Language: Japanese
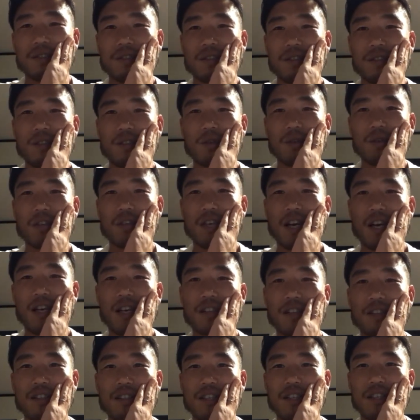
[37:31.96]
より安
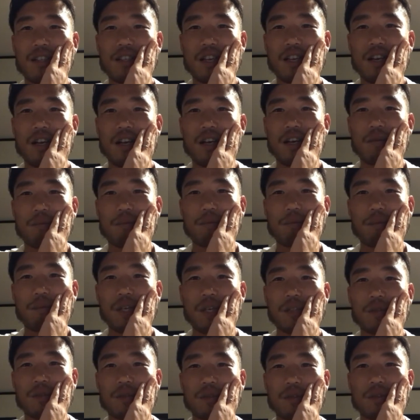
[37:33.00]
全な
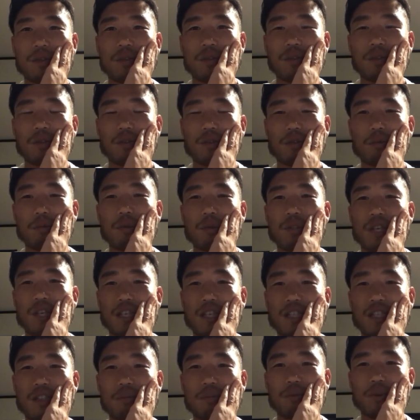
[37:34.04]
パスをすることも大
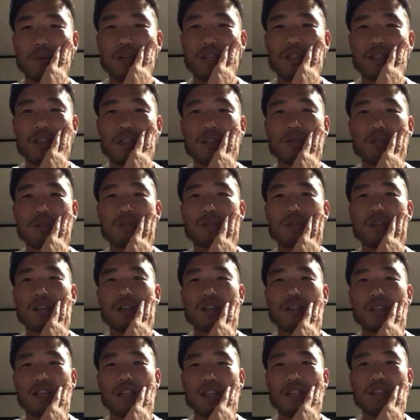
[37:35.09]
事。ボランチを使っ
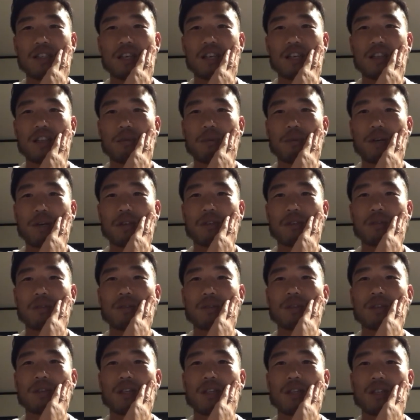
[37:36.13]
たり、サイドバックを
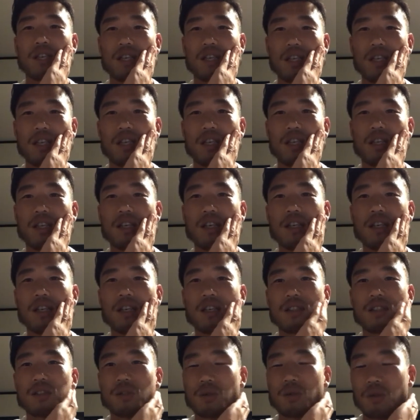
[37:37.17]
使ったり、
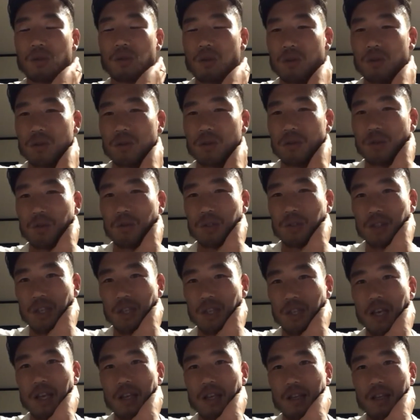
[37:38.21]
状況に応じて。